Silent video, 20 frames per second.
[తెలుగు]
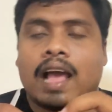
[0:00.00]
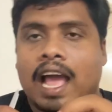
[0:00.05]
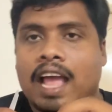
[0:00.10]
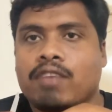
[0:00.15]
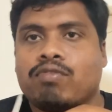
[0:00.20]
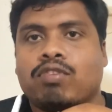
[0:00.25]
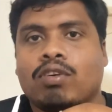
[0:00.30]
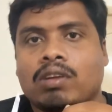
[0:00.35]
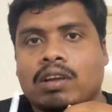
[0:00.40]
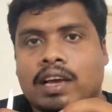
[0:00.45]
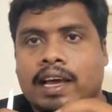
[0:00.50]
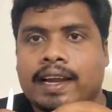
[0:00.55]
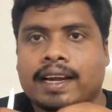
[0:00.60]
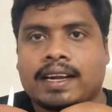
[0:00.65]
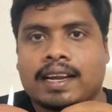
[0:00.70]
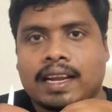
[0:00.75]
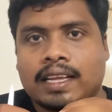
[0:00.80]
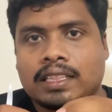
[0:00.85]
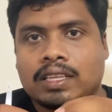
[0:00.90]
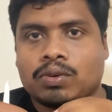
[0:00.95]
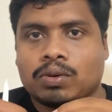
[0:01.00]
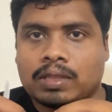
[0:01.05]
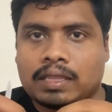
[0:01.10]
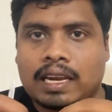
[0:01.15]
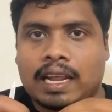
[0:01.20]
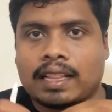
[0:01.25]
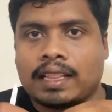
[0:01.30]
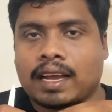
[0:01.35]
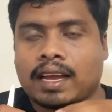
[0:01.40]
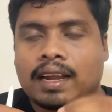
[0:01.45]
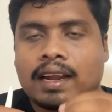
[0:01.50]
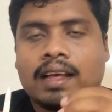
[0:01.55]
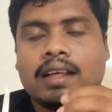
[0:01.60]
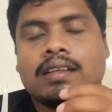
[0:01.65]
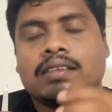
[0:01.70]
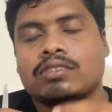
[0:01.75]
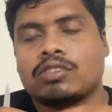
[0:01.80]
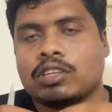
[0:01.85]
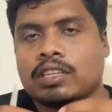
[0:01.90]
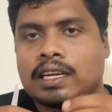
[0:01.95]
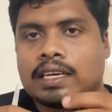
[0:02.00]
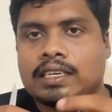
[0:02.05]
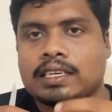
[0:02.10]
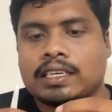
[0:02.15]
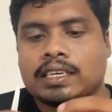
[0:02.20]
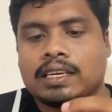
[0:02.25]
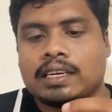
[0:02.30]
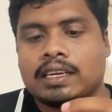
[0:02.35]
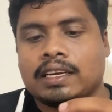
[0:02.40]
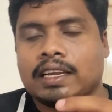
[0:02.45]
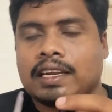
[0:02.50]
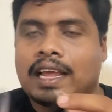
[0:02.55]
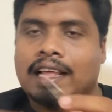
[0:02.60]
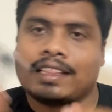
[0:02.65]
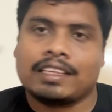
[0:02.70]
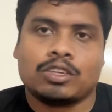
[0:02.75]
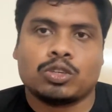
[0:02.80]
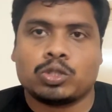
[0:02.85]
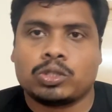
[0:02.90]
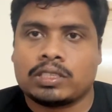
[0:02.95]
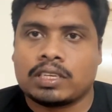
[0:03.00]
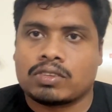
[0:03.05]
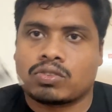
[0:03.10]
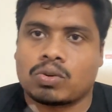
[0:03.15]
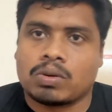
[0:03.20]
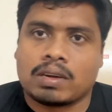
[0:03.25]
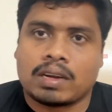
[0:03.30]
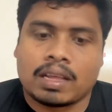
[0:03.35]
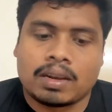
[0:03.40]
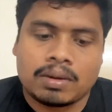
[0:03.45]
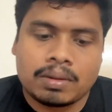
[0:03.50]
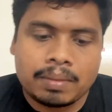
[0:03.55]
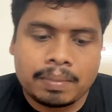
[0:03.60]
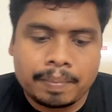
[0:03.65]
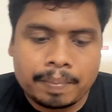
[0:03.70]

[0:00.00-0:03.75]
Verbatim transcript: ఐఫోన్ కనెక్టర్ అయితే ఉంది నా దగ్గర సో దట్ నేను అది యూజ్ చేసుకుంటాను